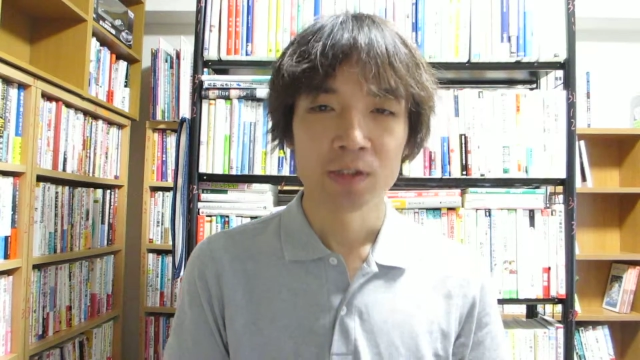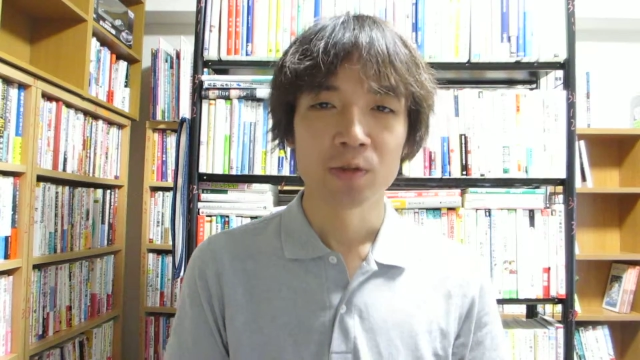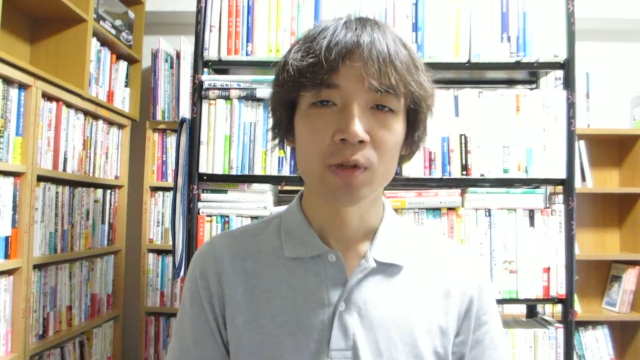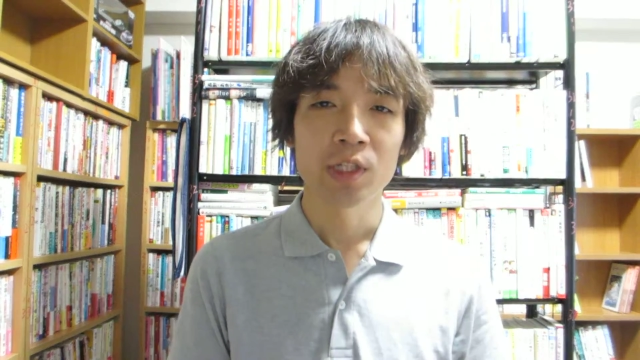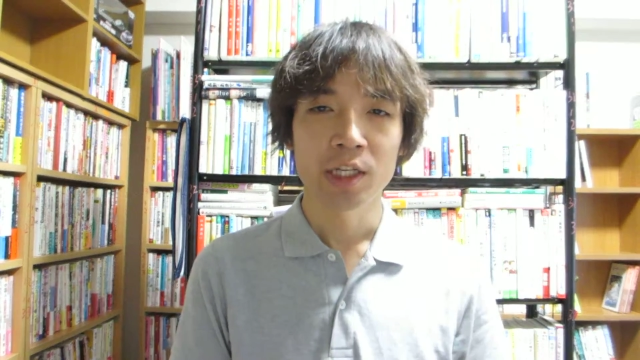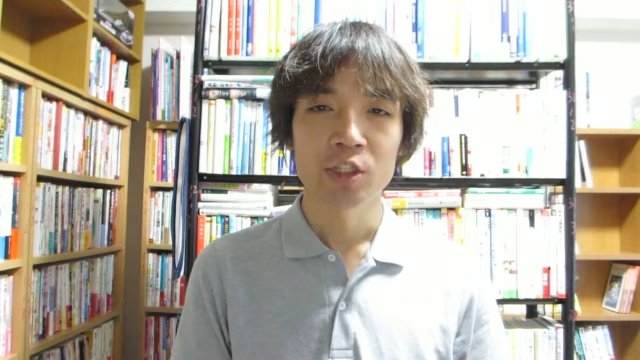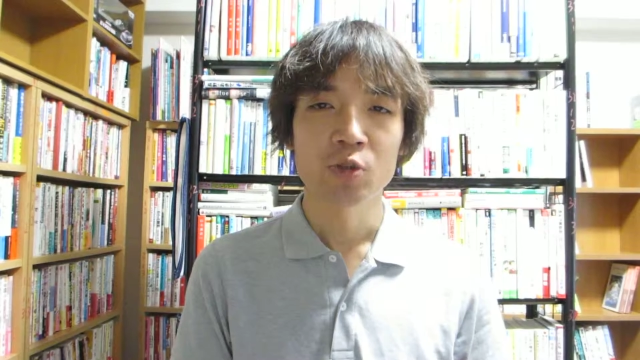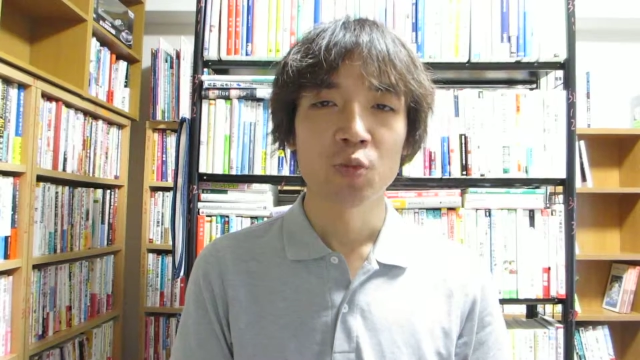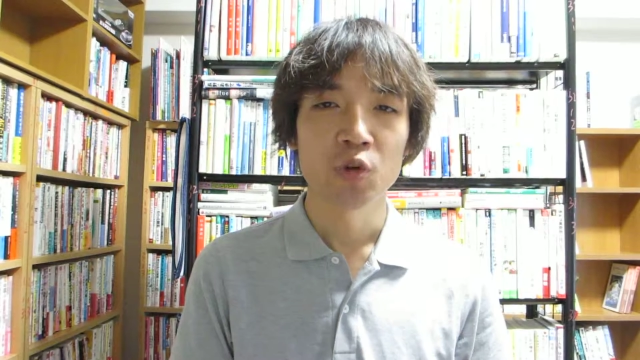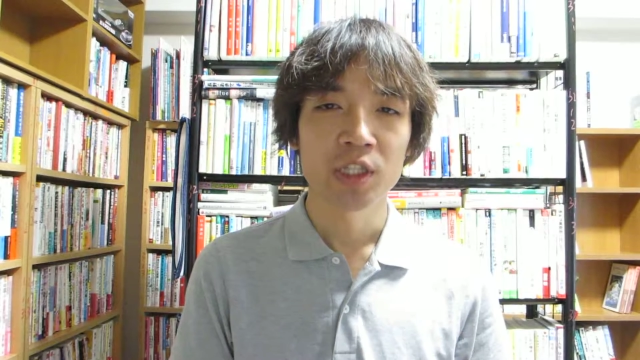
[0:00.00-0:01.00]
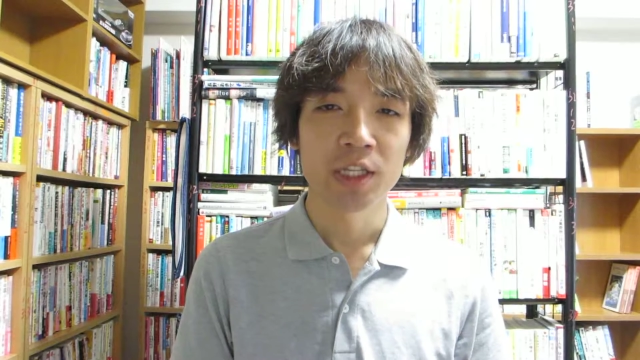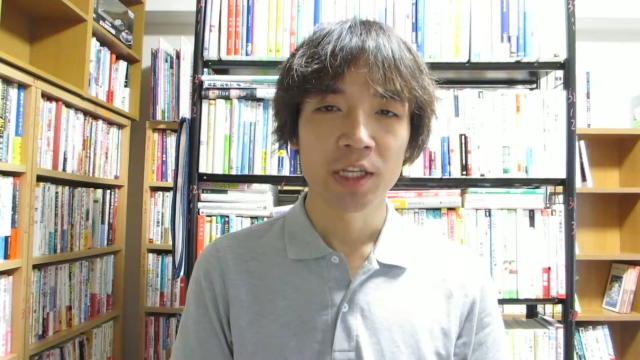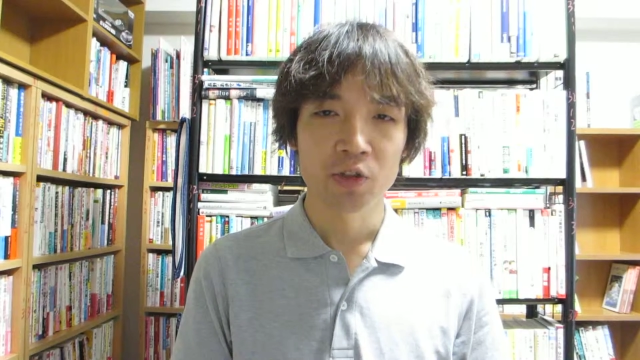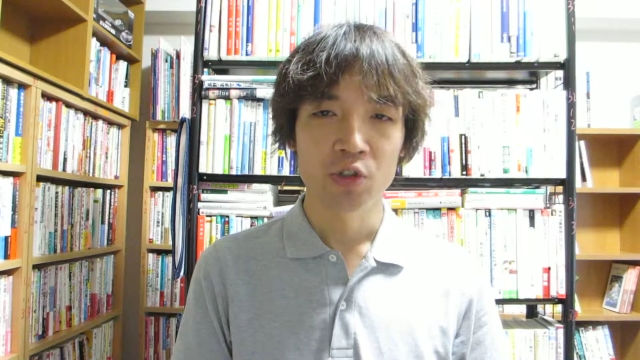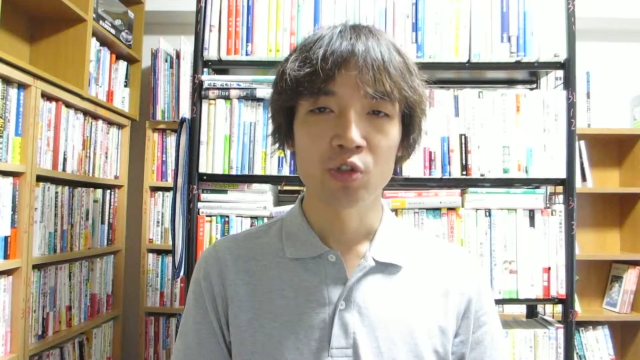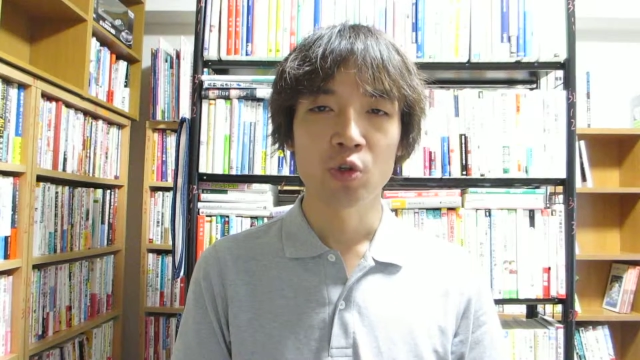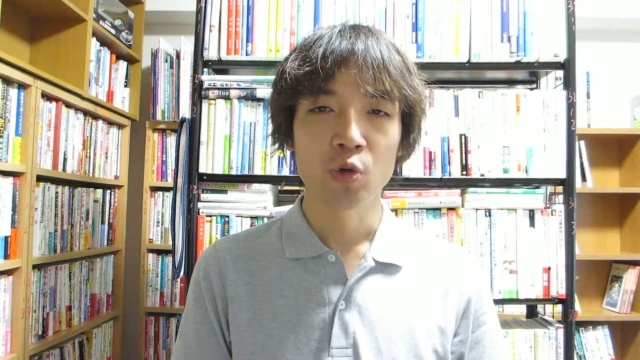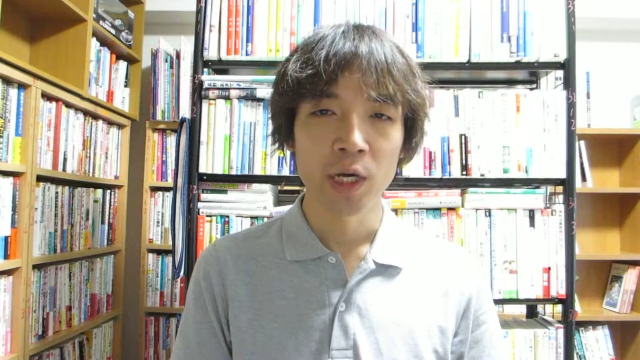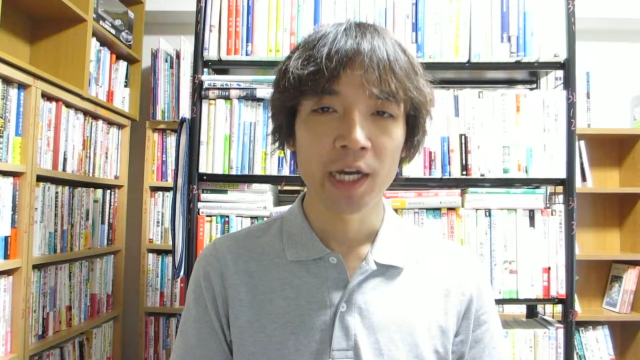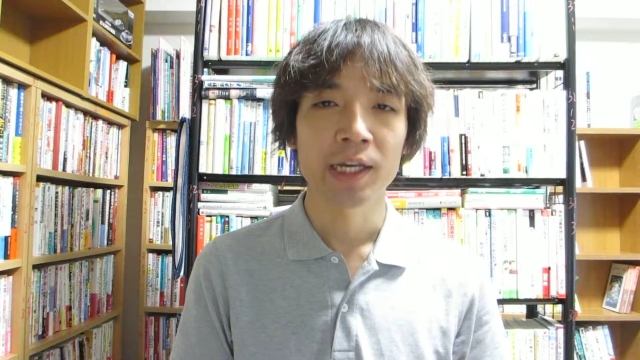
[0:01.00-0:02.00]
そういった準備をしていただく必
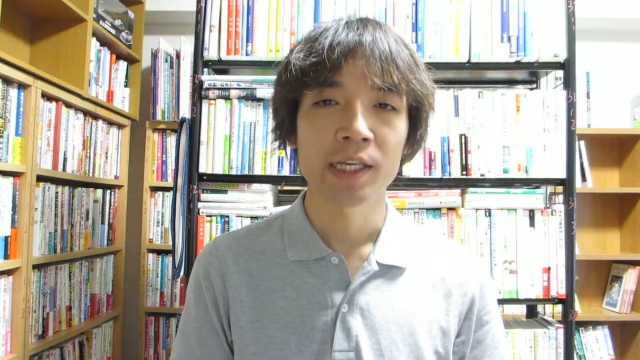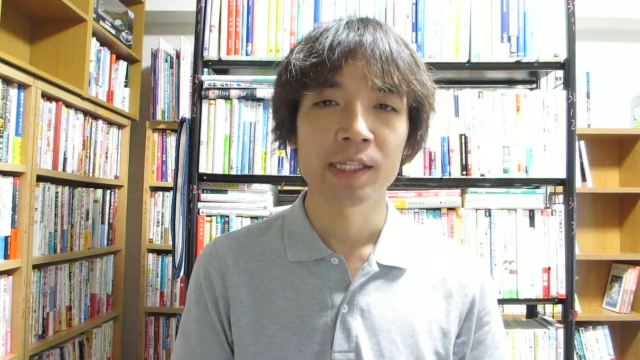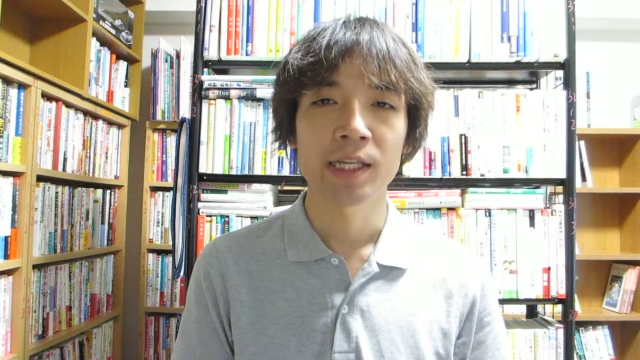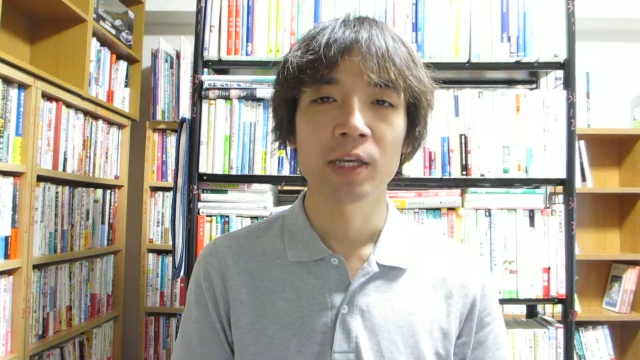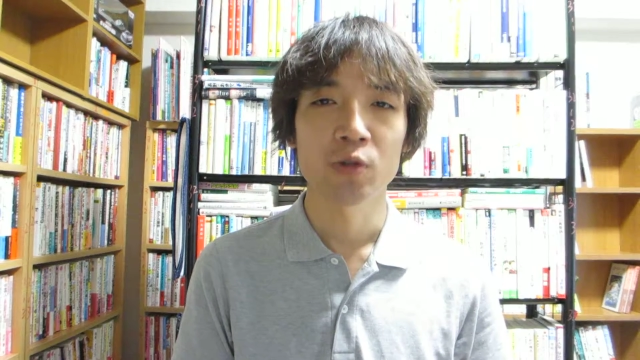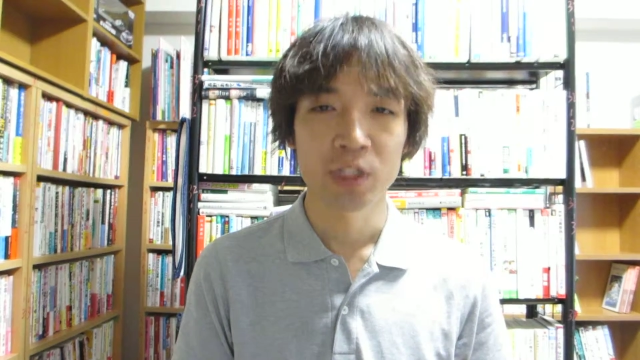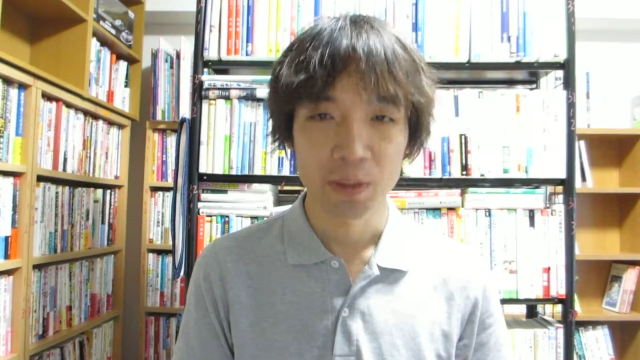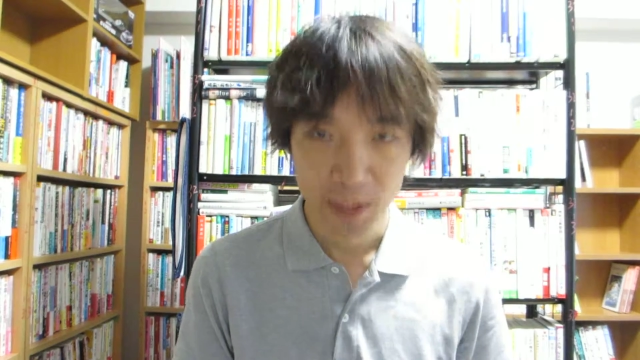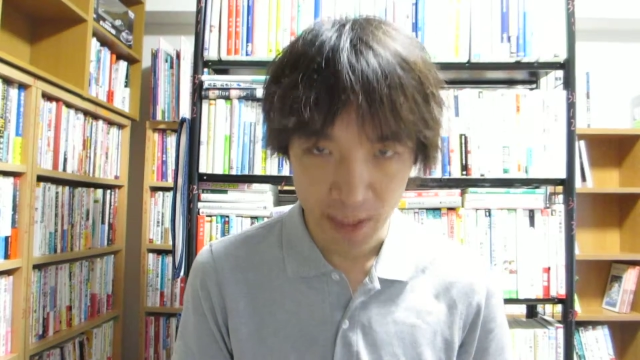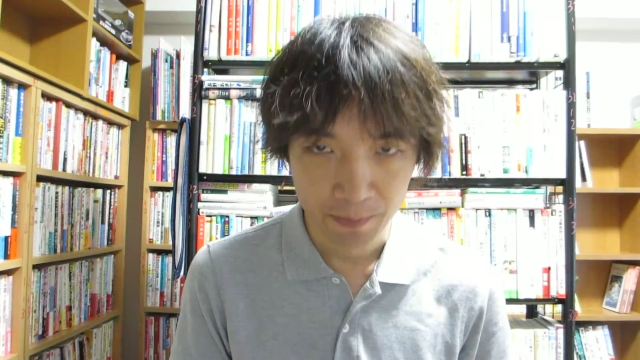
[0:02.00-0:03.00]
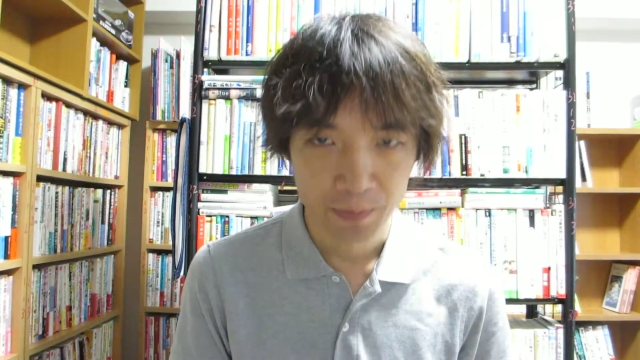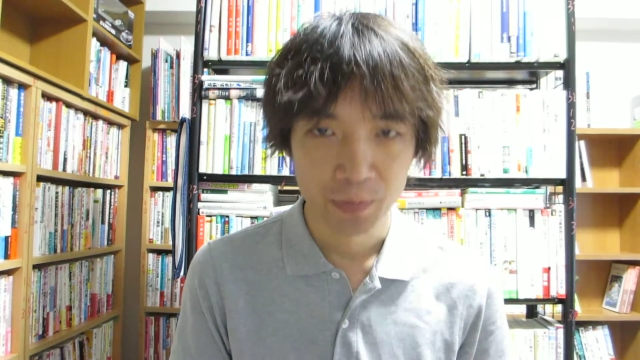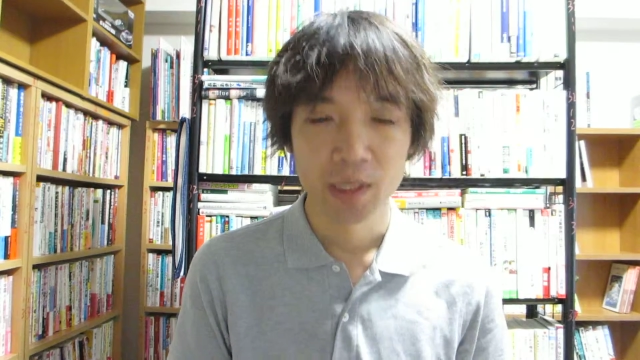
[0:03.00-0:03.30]
要は一切ございません。